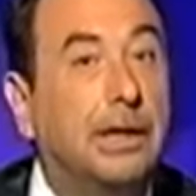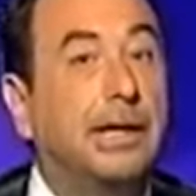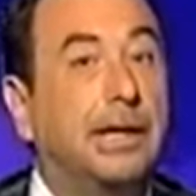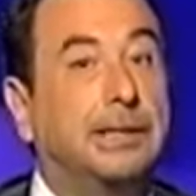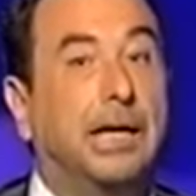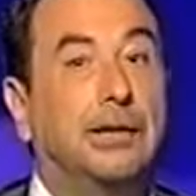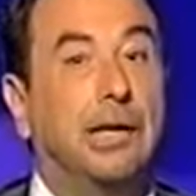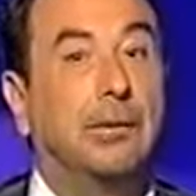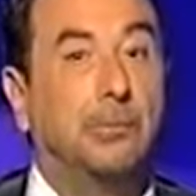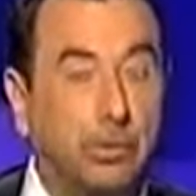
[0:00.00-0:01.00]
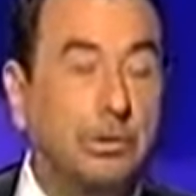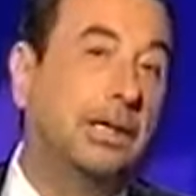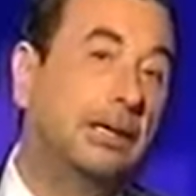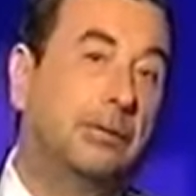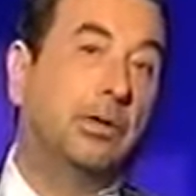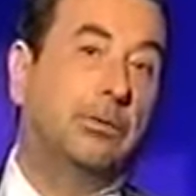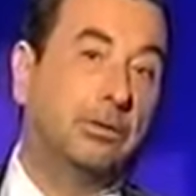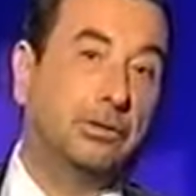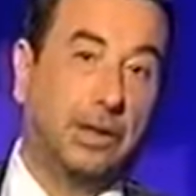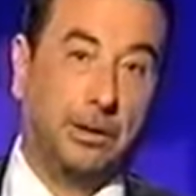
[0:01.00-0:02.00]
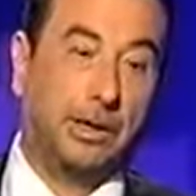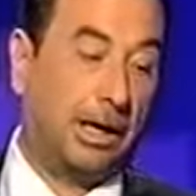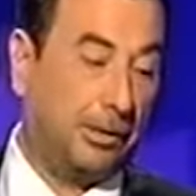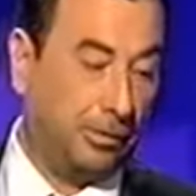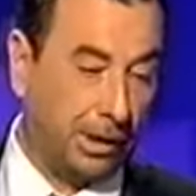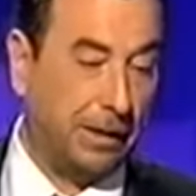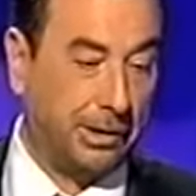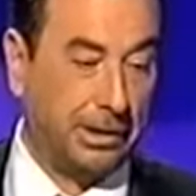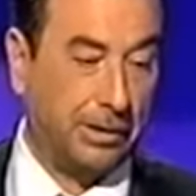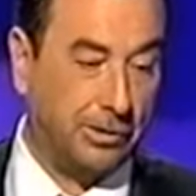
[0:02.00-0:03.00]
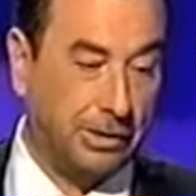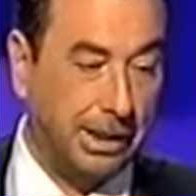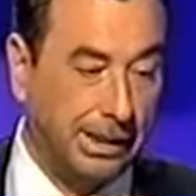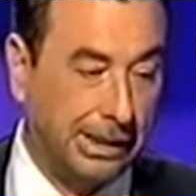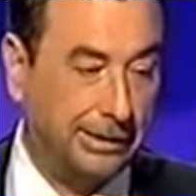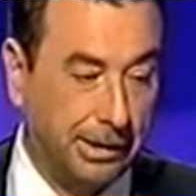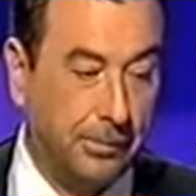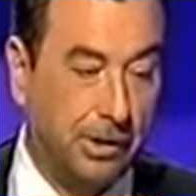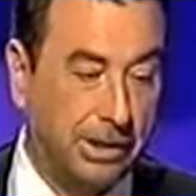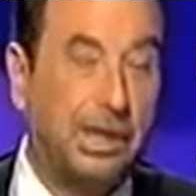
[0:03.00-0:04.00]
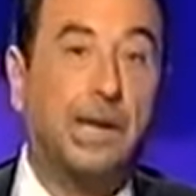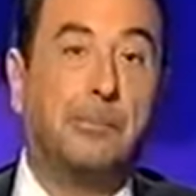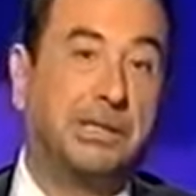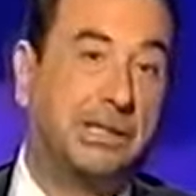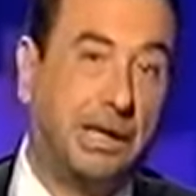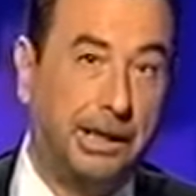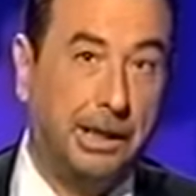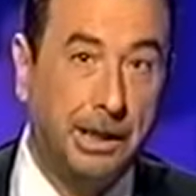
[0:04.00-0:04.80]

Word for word: ese Andrés Moon que, bueno, nos ha dejado, gracias a Dios, antes de morirse la pasajera.